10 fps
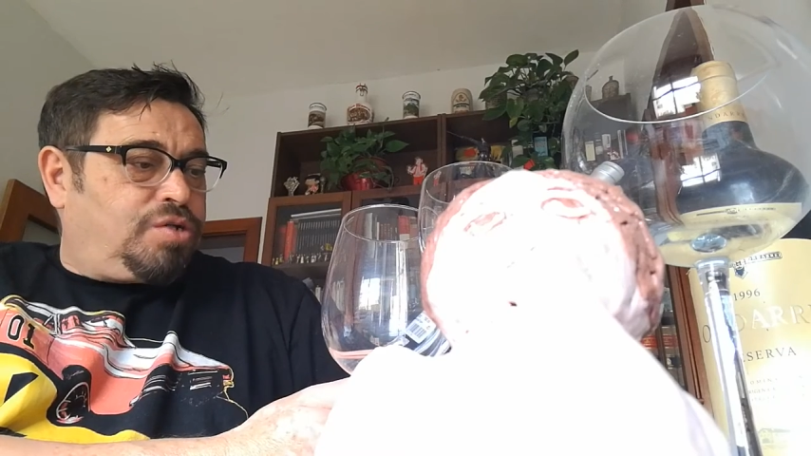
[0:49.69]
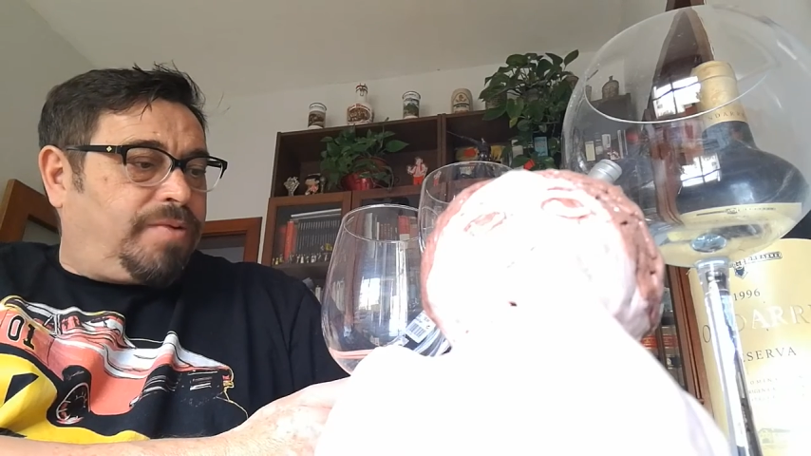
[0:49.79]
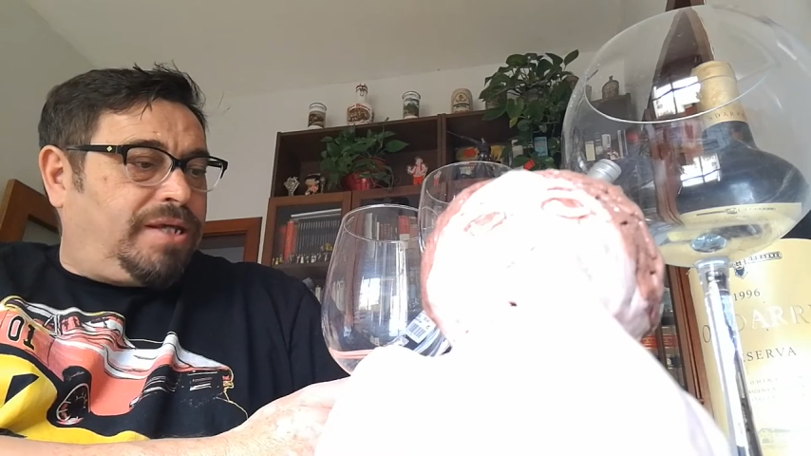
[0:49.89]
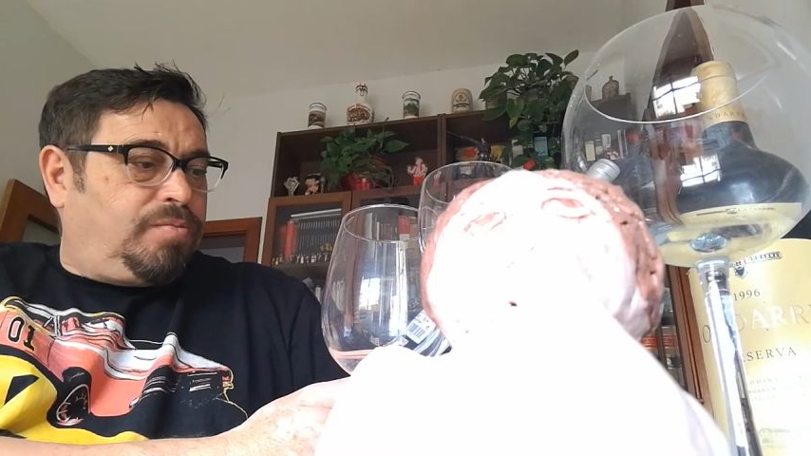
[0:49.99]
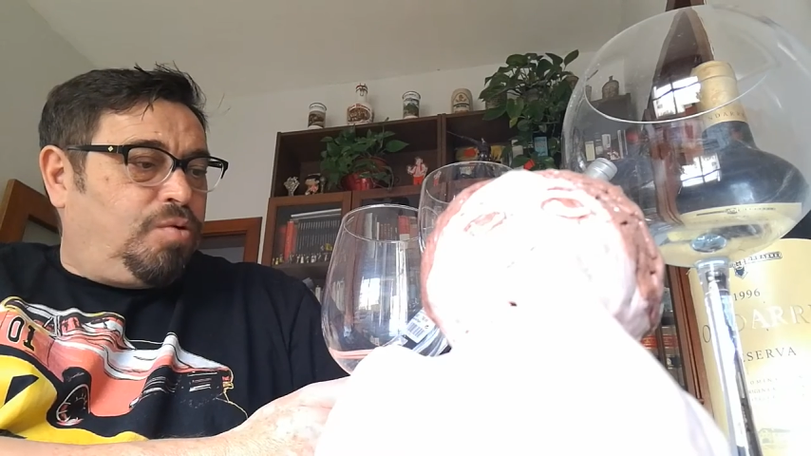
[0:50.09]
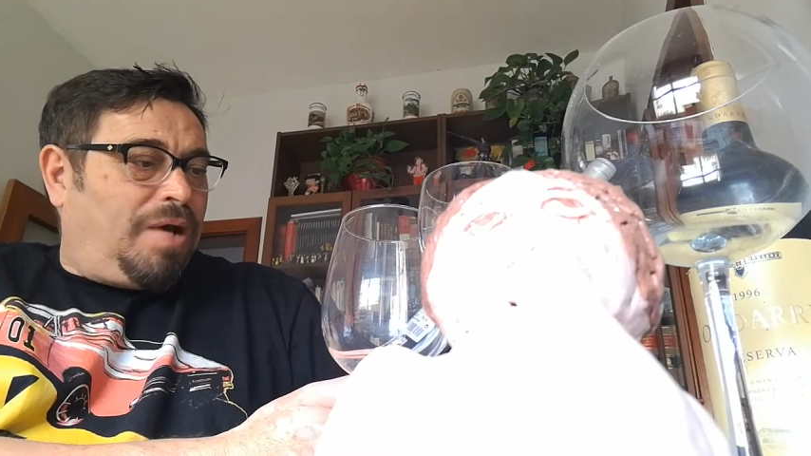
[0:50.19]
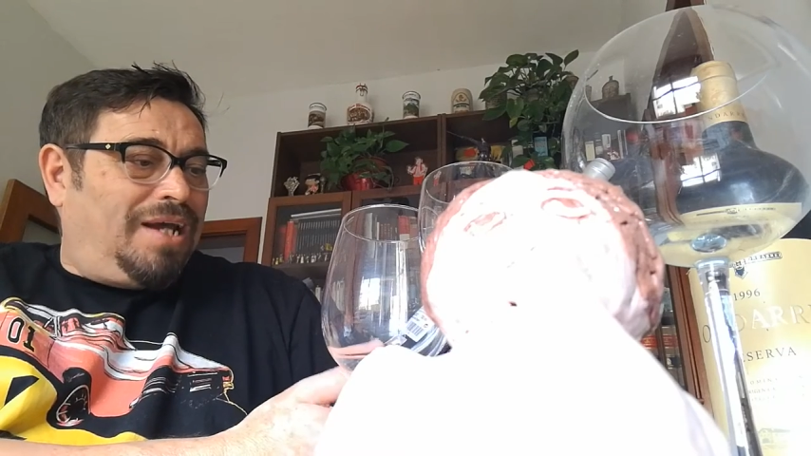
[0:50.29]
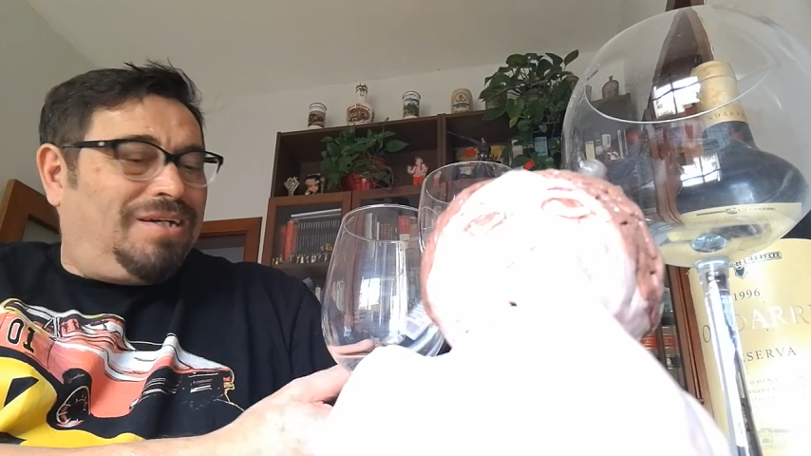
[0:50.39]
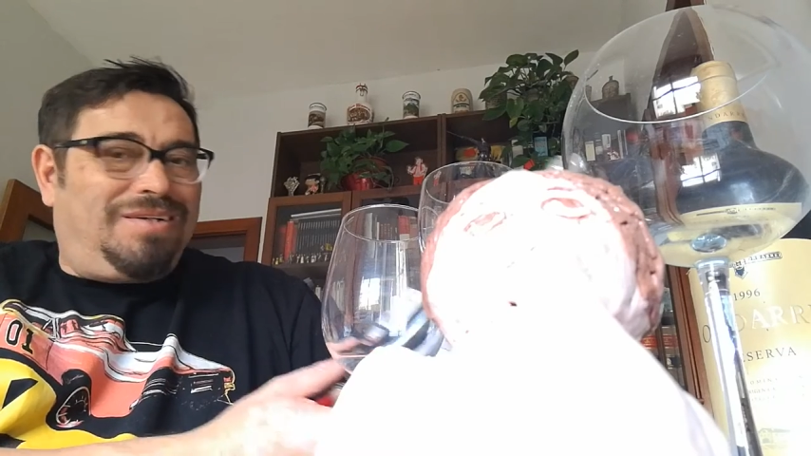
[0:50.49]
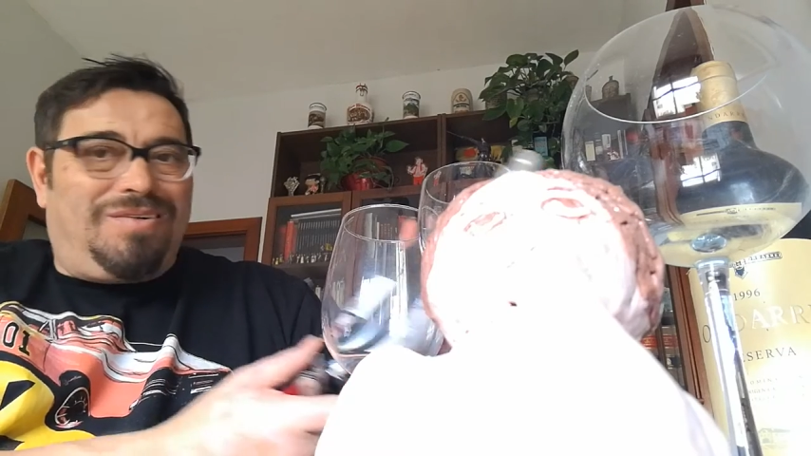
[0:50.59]
sprechen wir über
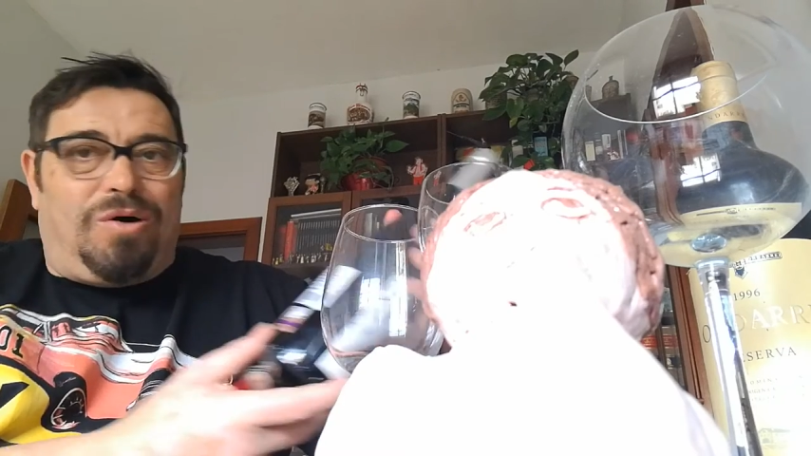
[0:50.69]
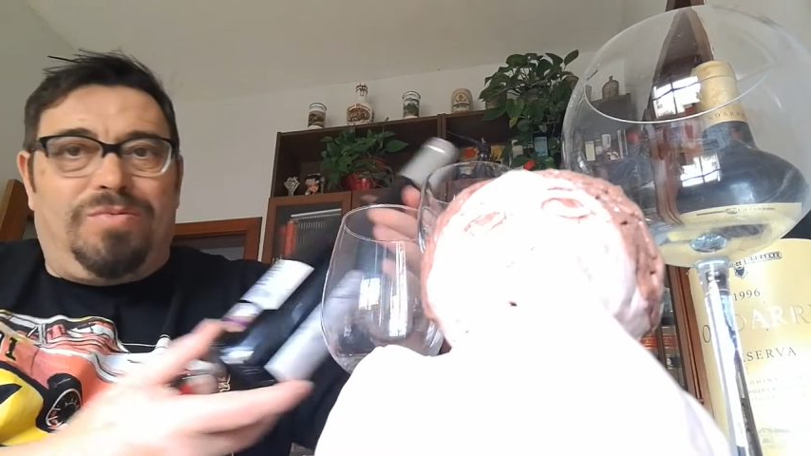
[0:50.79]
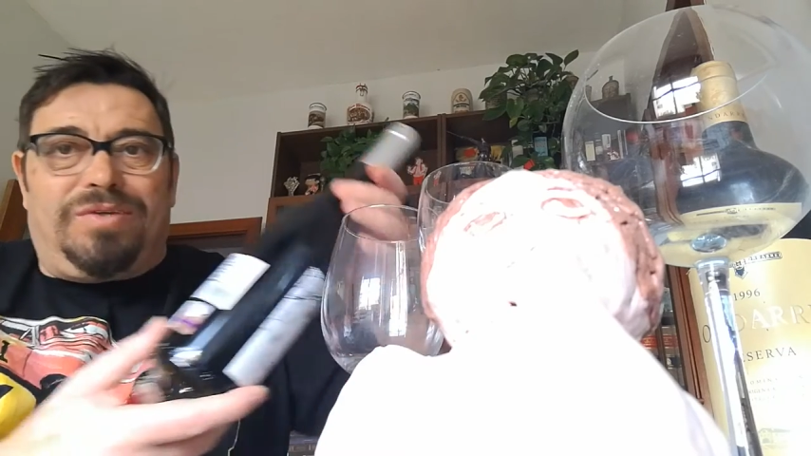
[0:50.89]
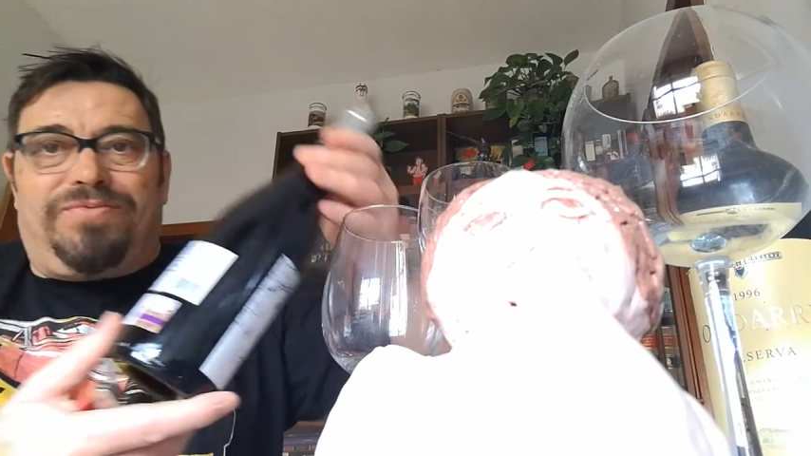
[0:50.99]
einen auch wieder